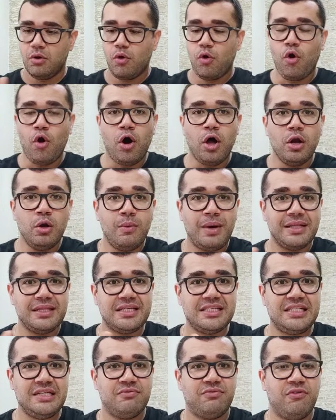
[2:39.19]
colam um
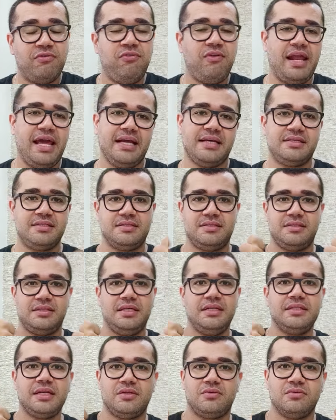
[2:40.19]
adesivo flex
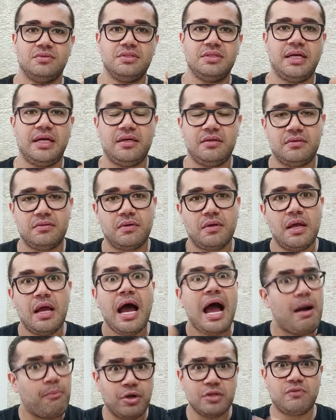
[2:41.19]
e tá tudo certo.
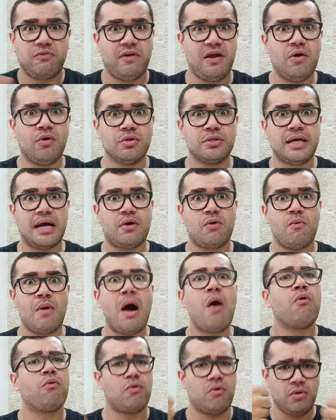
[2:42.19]
A moto vai rodar com
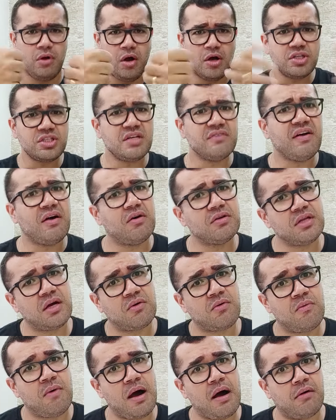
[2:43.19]
álcool? Lógico que vai
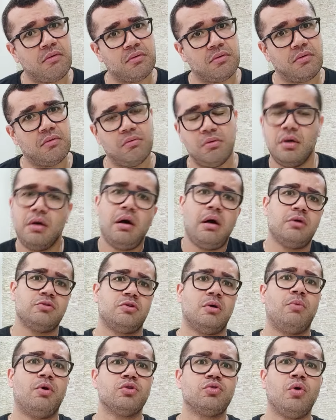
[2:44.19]
rodar com álcool. A
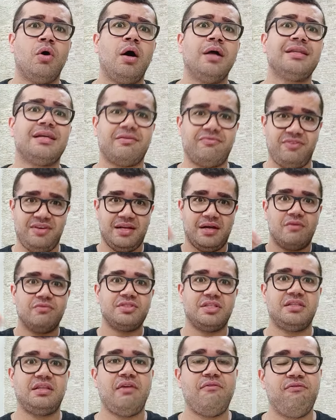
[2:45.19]
sua moto roda, afinal
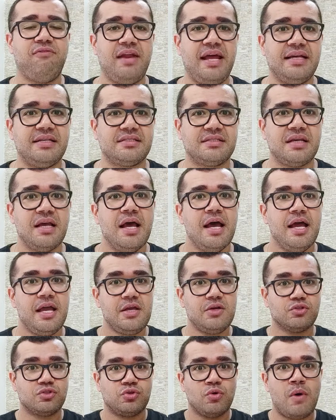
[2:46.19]
você tem flex
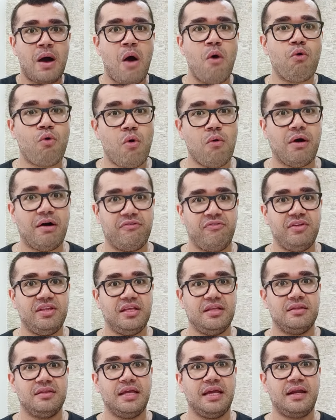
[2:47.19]
e usou álcool a
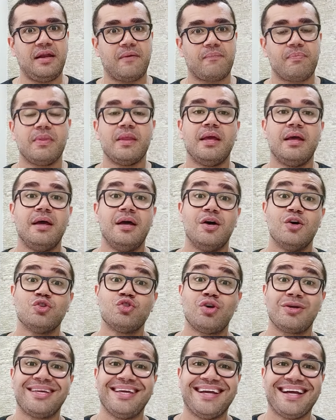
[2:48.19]
vida inteira.
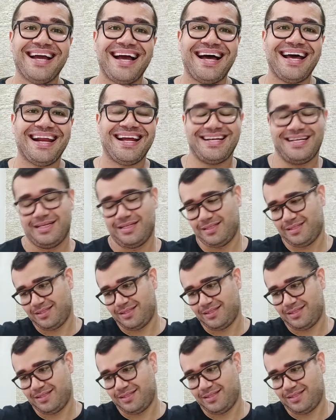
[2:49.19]
Só que, cara,